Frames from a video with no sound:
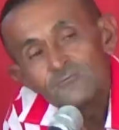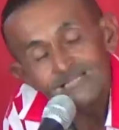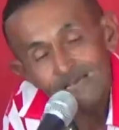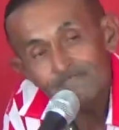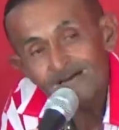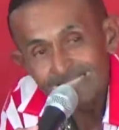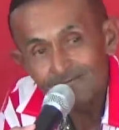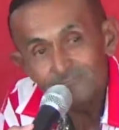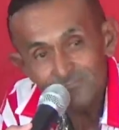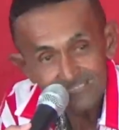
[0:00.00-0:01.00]
Falar a palavra
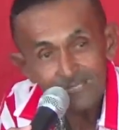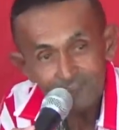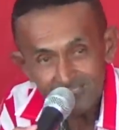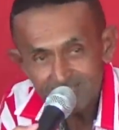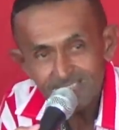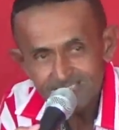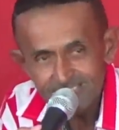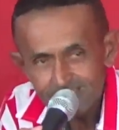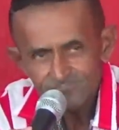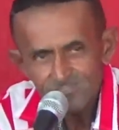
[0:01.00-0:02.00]
que você tá falando aí
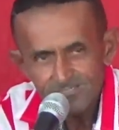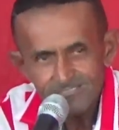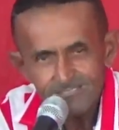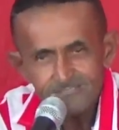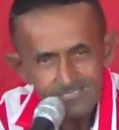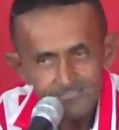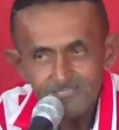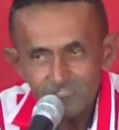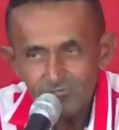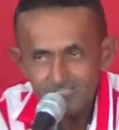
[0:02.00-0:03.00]
é das
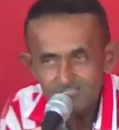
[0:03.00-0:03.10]
melhores.